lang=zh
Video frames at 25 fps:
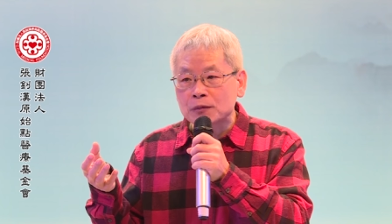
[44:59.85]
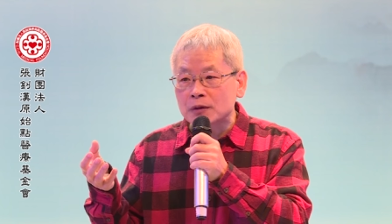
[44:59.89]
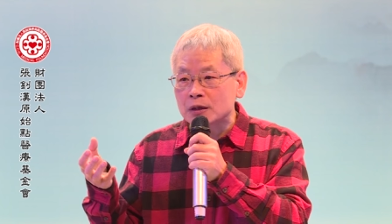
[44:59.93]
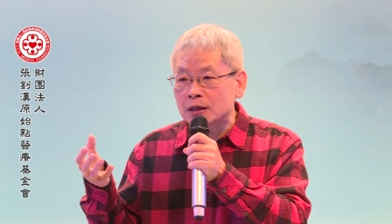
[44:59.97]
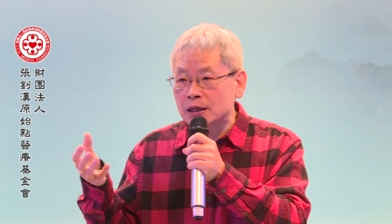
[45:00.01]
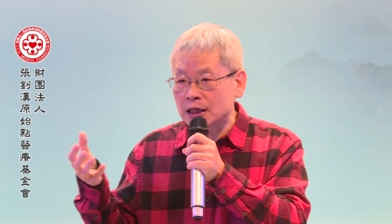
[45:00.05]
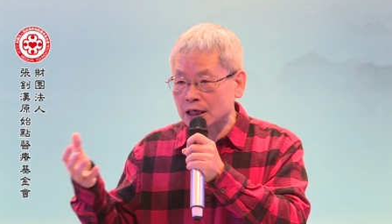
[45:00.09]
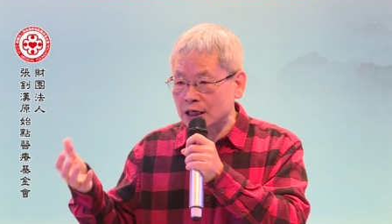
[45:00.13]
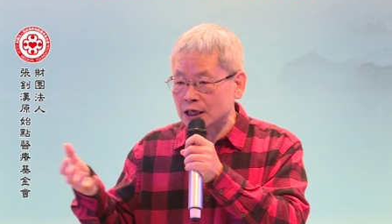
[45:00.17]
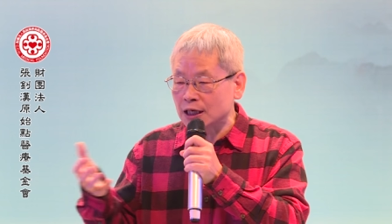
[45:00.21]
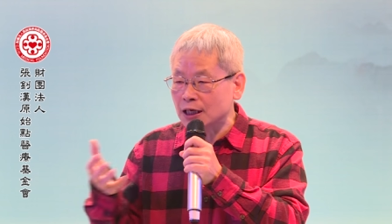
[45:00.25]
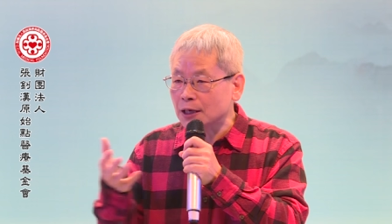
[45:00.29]

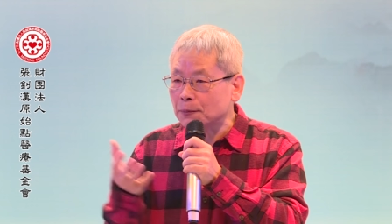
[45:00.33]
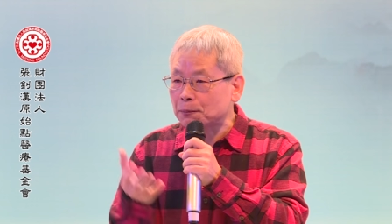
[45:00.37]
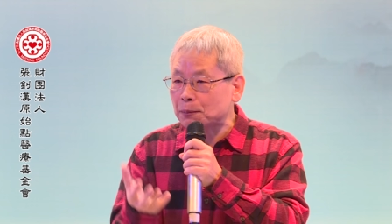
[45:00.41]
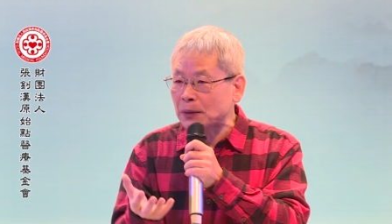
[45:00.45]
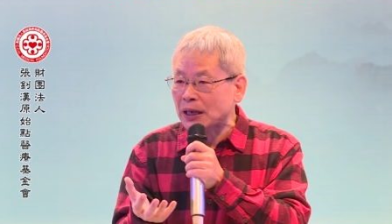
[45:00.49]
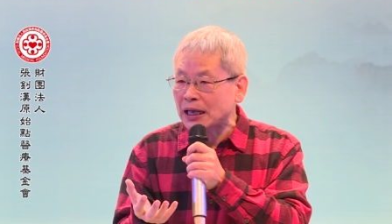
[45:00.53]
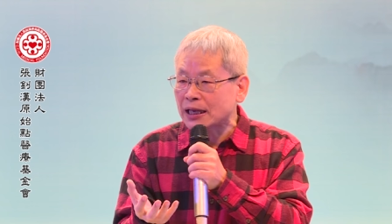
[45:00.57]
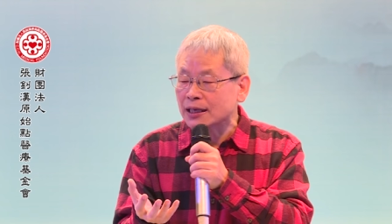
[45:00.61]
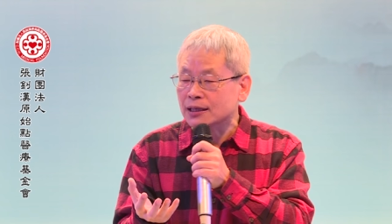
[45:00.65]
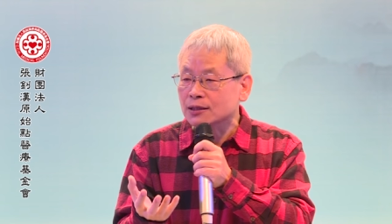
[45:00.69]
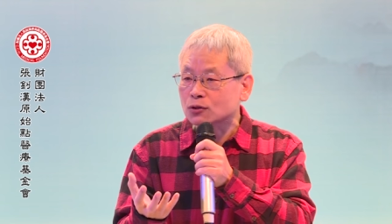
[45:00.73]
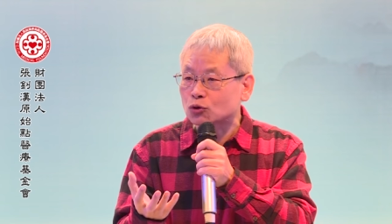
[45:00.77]
你一
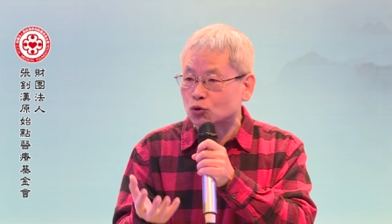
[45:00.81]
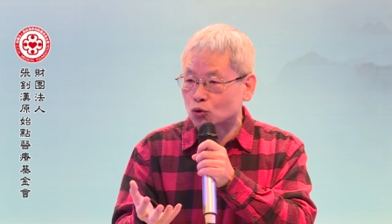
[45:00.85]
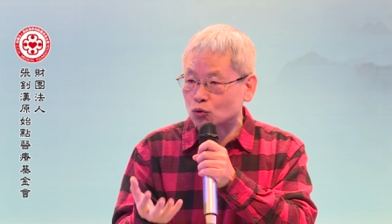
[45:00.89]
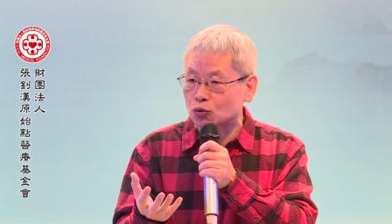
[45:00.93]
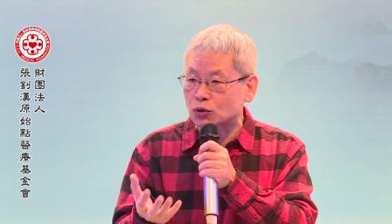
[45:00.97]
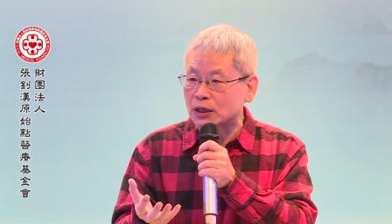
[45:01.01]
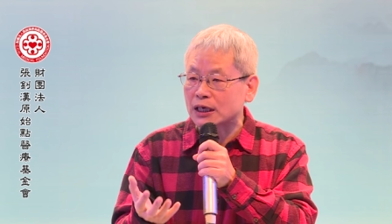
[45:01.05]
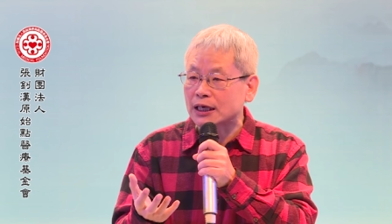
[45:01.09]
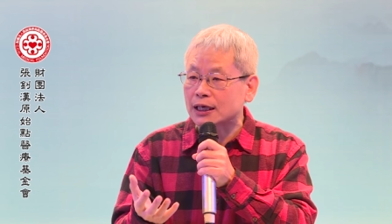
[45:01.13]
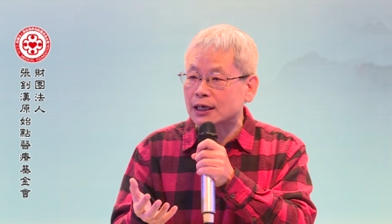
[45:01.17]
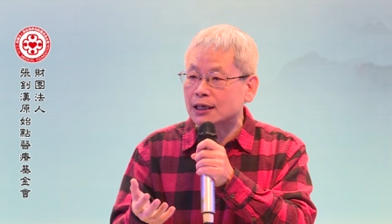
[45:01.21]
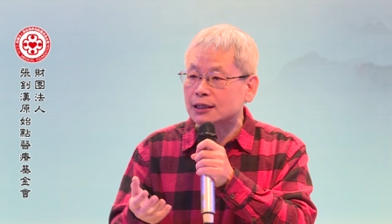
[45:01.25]
边煮
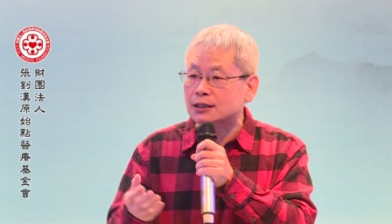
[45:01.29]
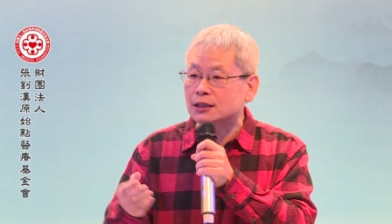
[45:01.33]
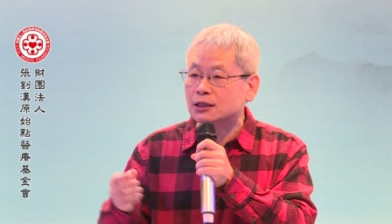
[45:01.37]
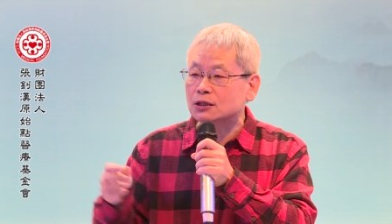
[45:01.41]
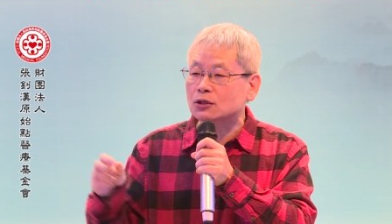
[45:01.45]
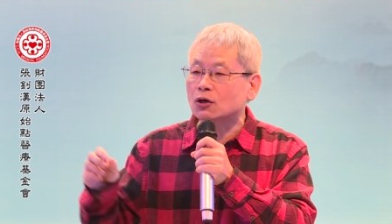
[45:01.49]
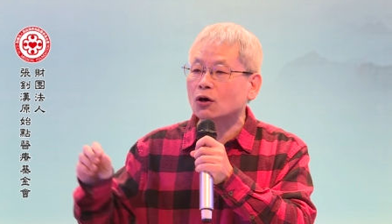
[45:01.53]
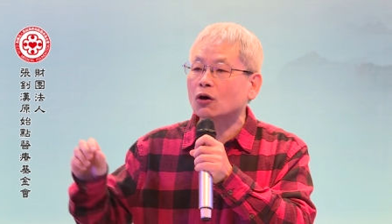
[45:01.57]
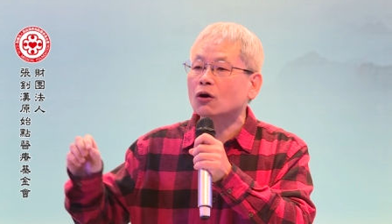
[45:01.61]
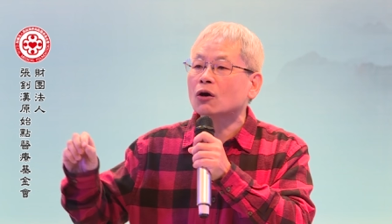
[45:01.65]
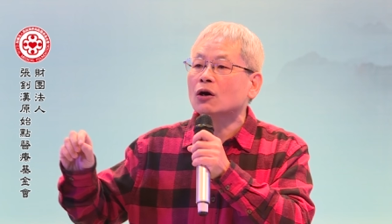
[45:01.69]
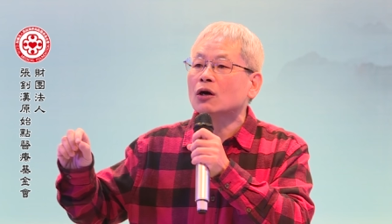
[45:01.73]
热了之
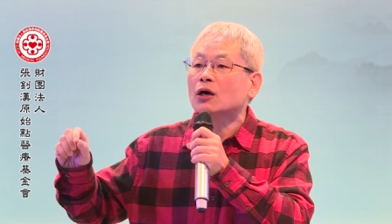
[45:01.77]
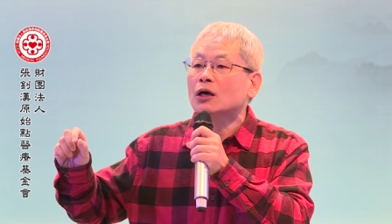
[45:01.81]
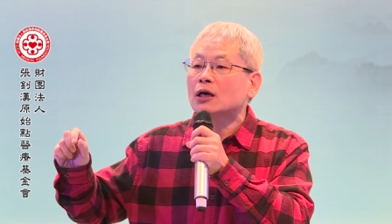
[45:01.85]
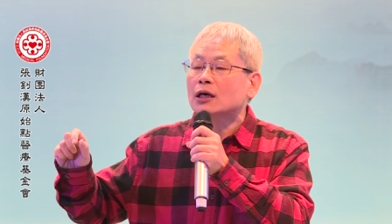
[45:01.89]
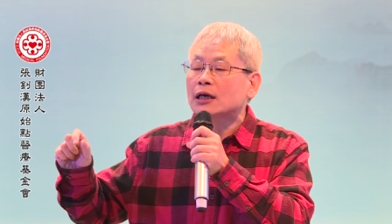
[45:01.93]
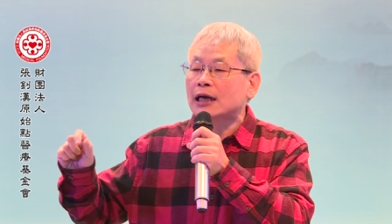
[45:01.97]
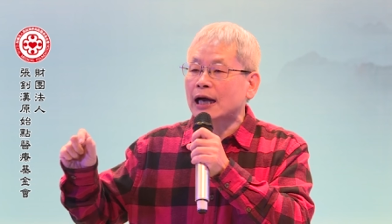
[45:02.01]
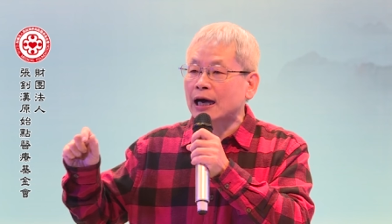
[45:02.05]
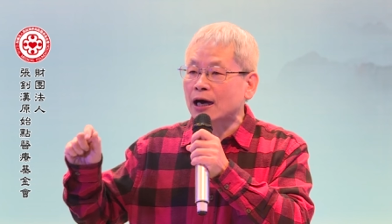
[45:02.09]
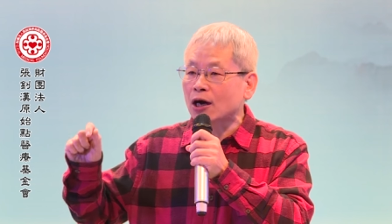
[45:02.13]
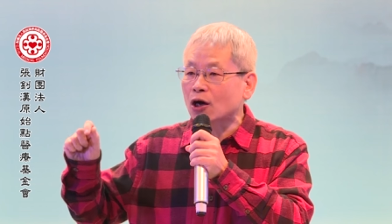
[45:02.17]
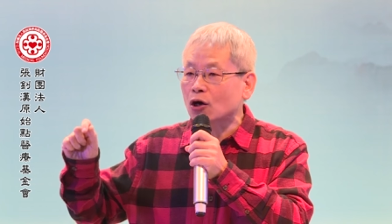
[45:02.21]
后，
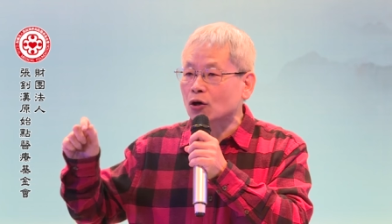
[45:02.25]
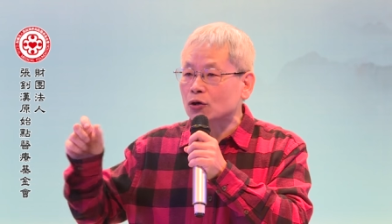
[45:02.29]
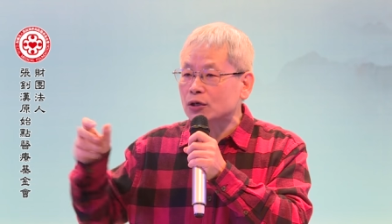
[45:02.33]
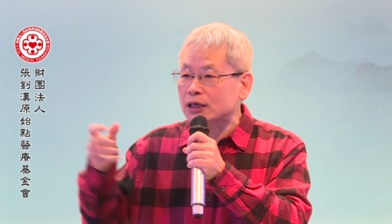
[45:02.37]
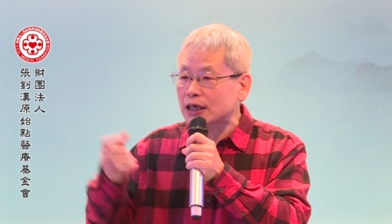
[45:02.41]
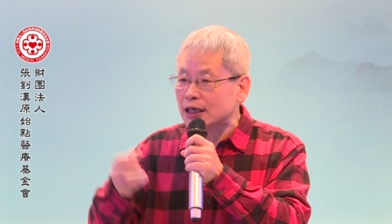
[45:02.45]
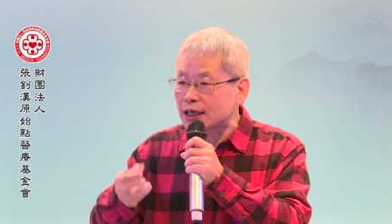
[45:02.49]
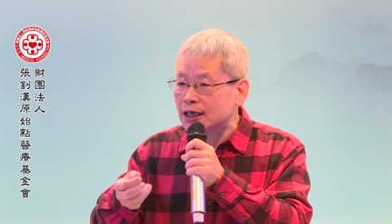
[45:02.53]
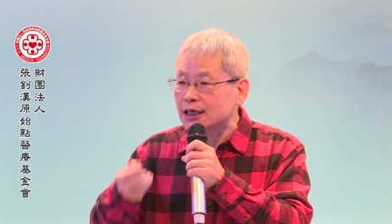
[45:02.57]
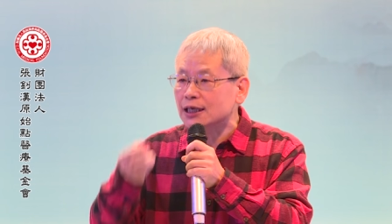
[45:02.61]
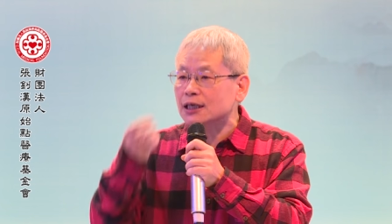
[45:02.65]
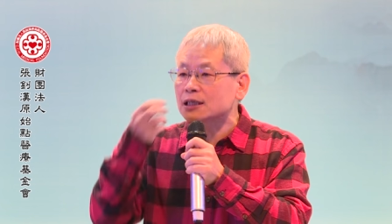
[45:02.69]
然后
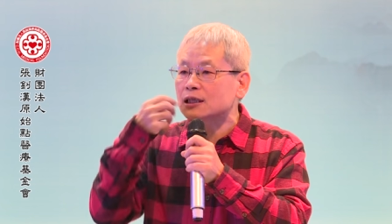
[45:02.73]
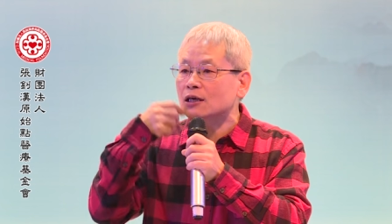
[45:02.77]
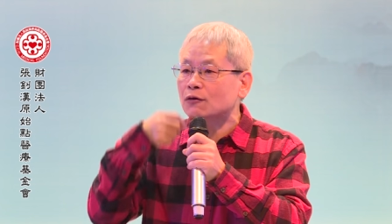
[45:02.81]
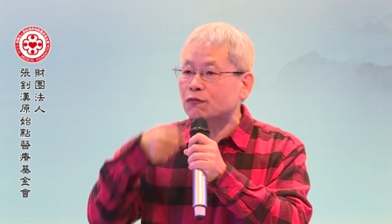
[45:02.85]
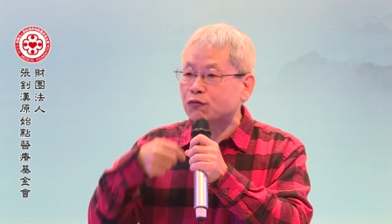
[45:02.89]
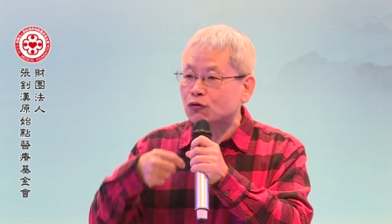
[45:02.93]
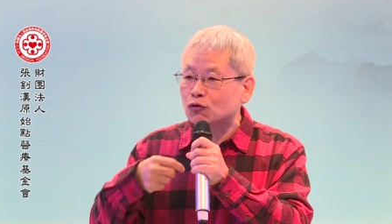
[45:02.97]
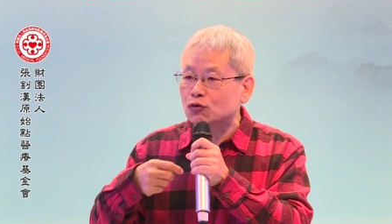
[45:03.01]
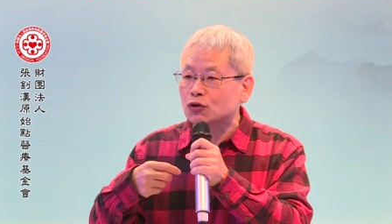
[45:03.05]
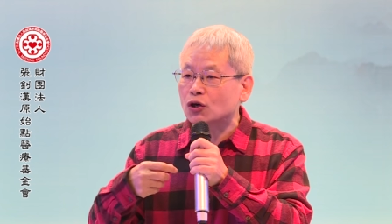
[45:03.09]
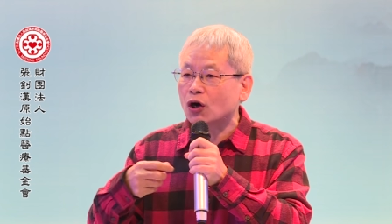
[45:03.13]
热热的服